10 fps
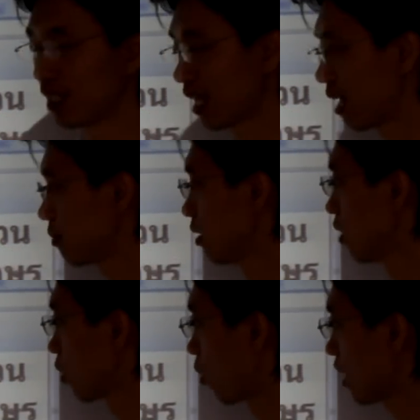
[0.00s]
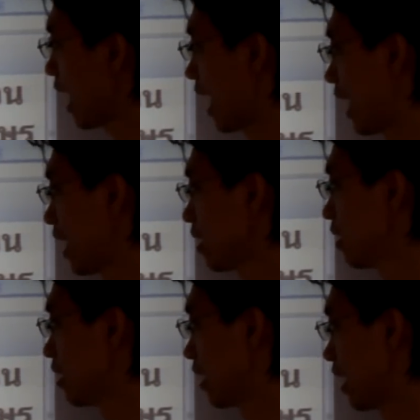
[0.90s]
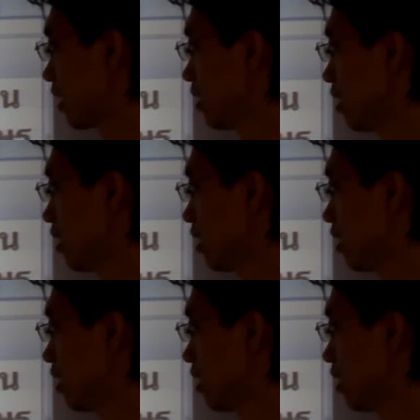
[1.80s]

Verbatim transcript: ครับ ค้นหา นะฮะ